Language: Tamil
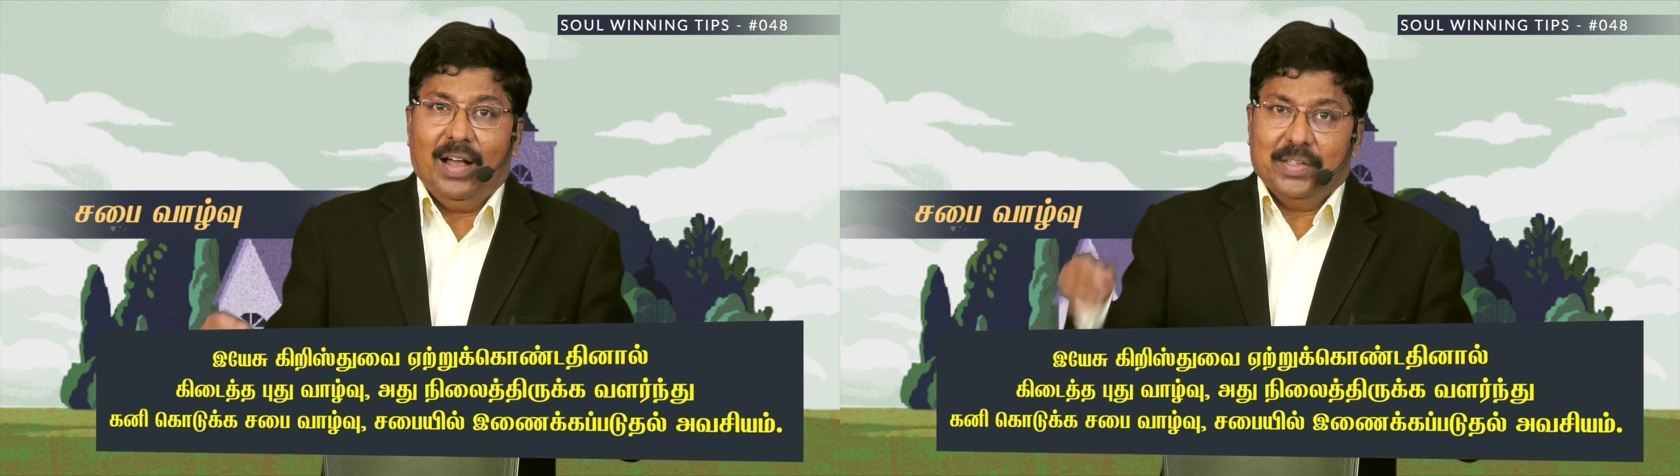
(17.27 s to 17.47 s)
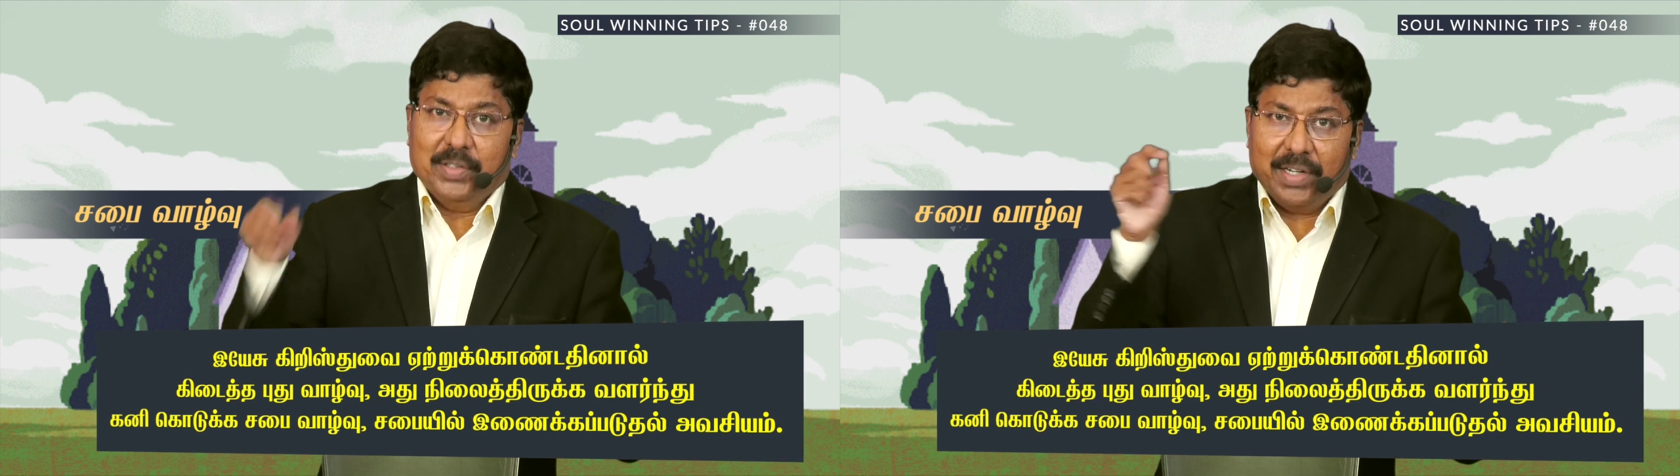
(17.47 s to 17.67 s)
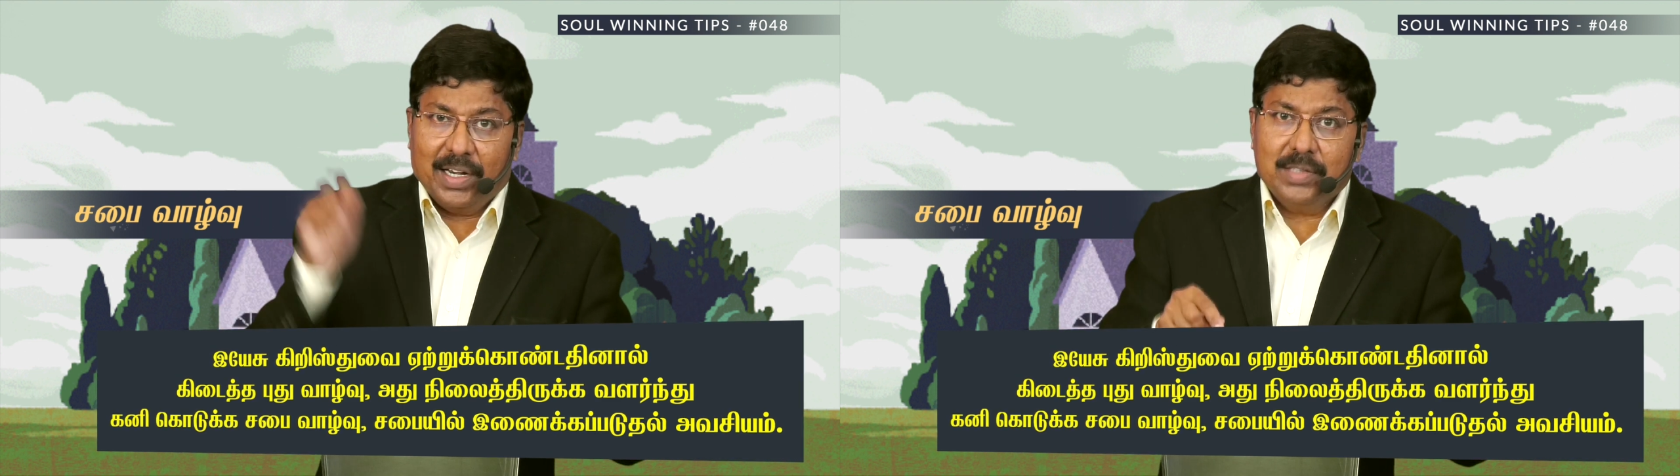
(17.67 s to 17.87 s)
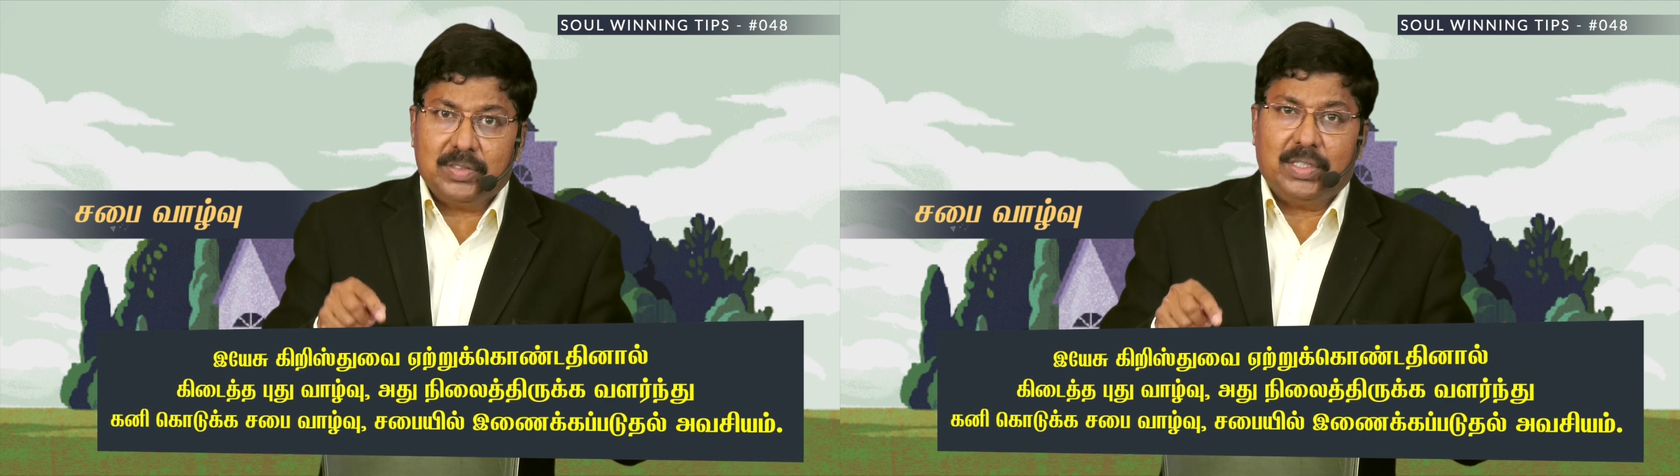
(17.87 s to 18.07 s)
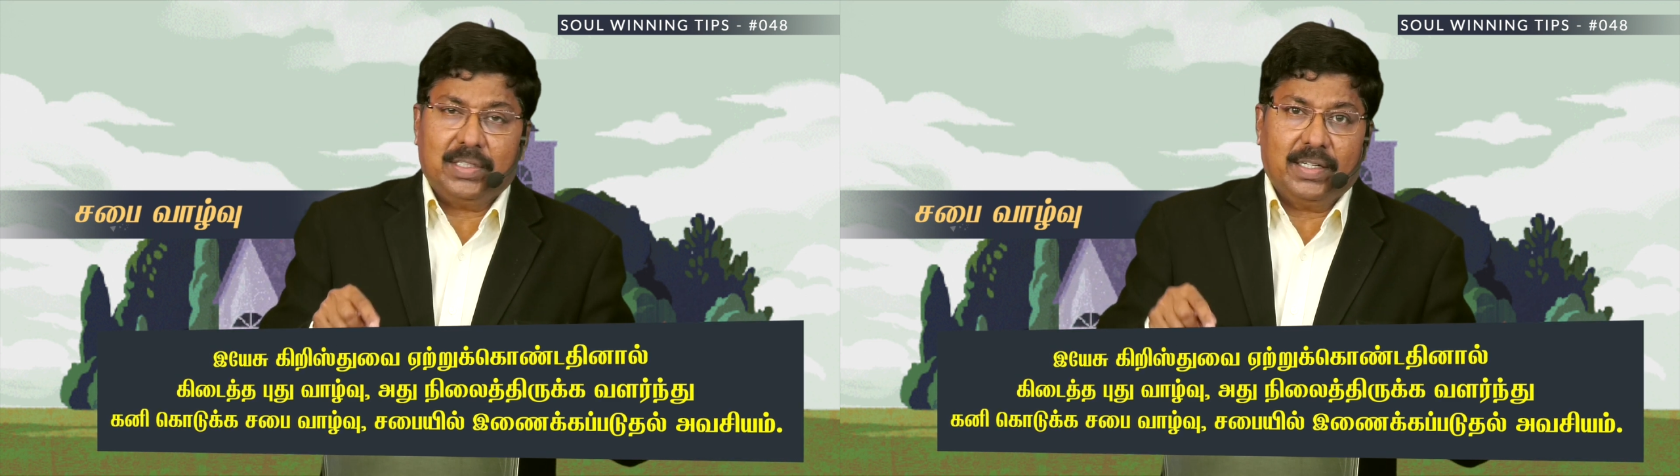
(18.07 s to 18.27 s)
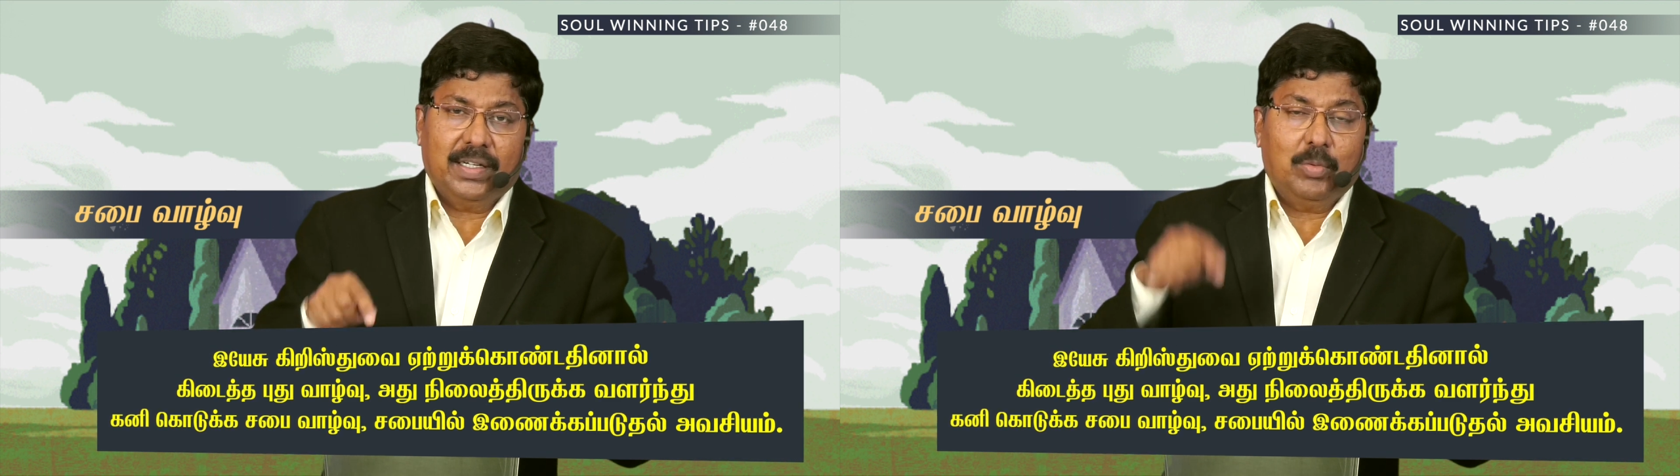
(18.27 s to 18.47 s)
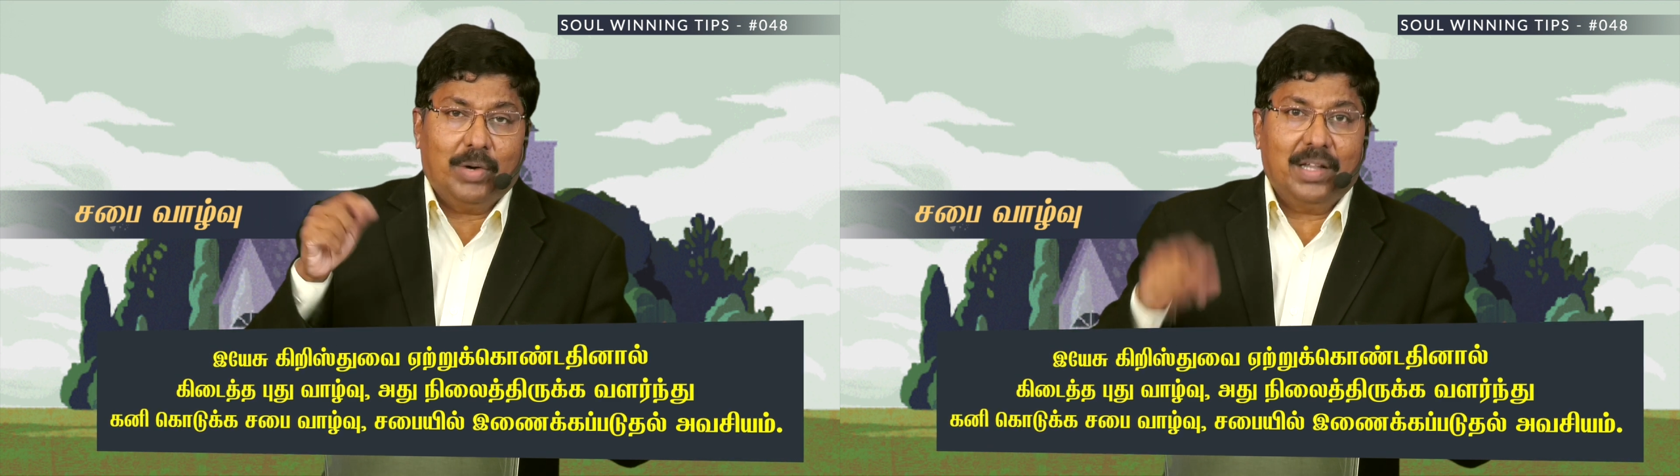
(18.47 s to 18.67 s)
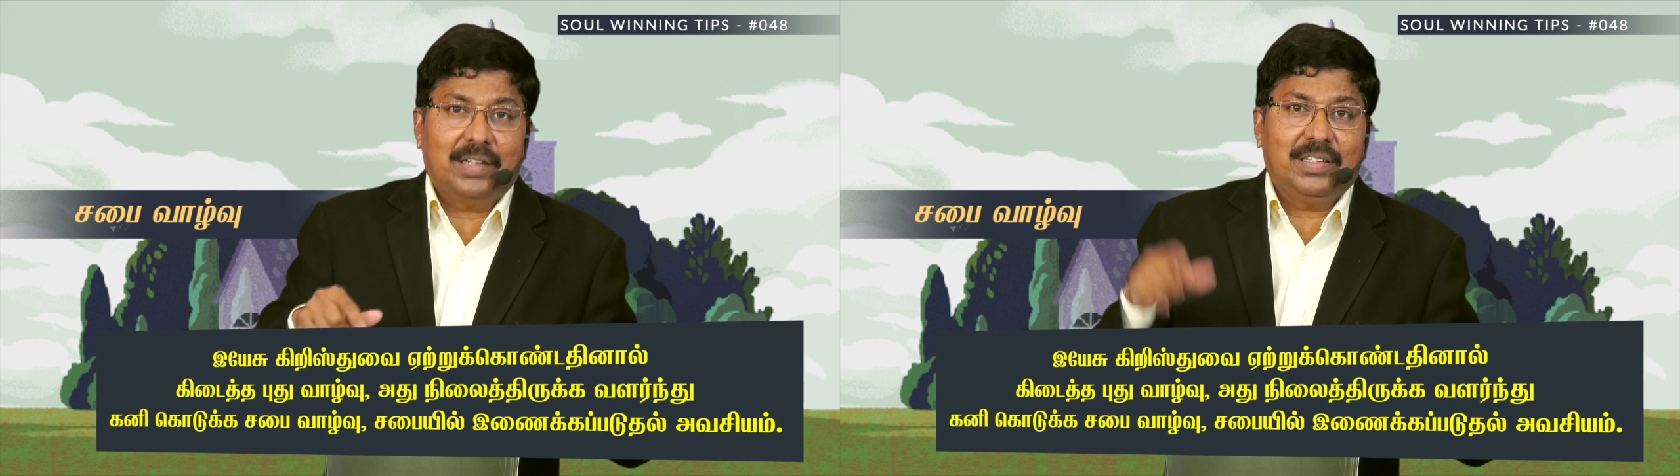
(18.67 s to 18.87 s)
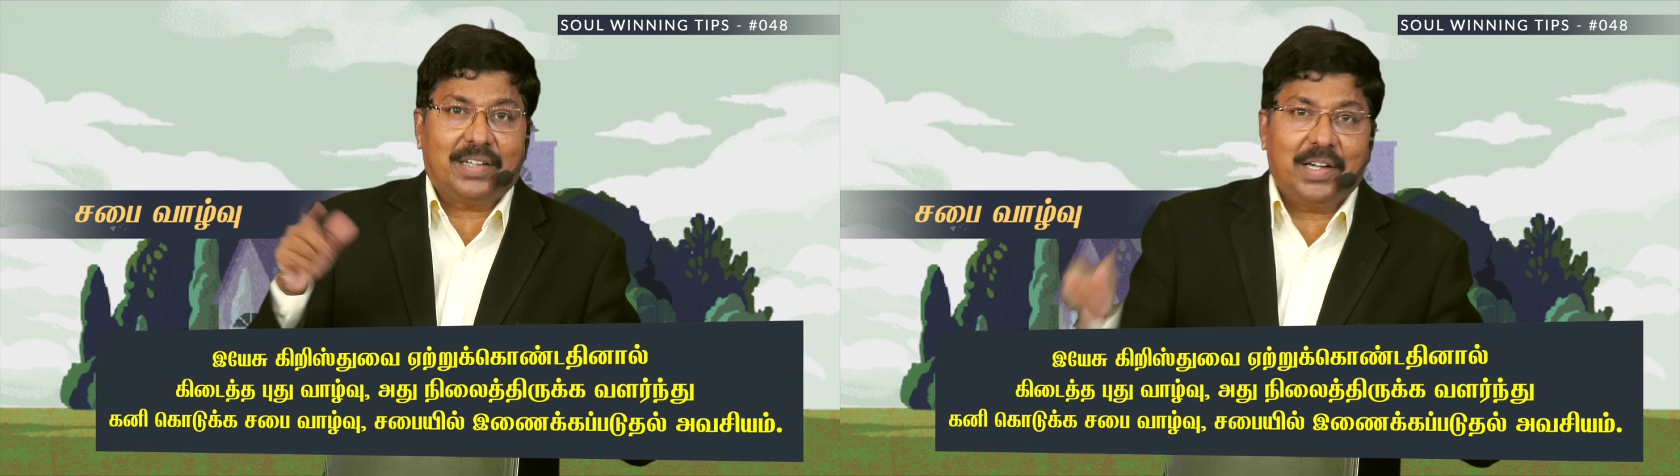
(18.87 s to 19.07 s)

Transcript: அது நிலைத்திருக்க வளர்ந்து